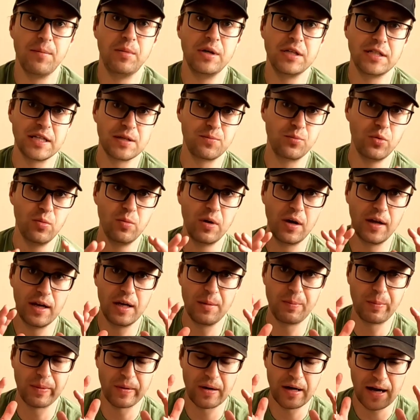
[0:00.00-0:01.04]
Мы сейчас будем
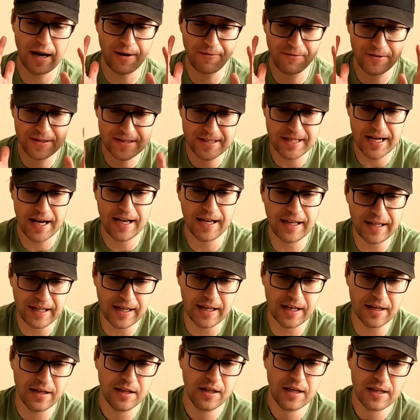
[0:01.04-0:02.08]
говорить про
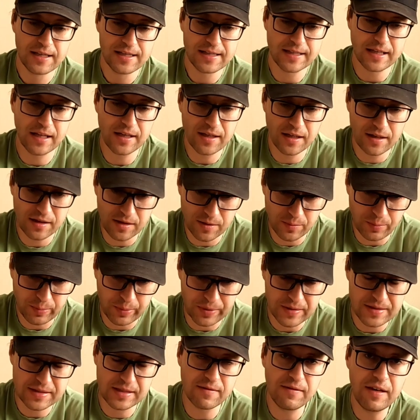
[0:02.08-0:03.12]
официальные э,
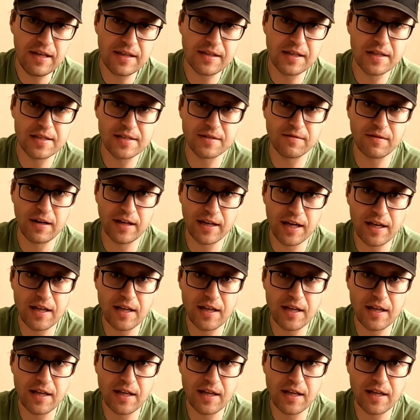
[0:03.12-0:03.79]
представительства.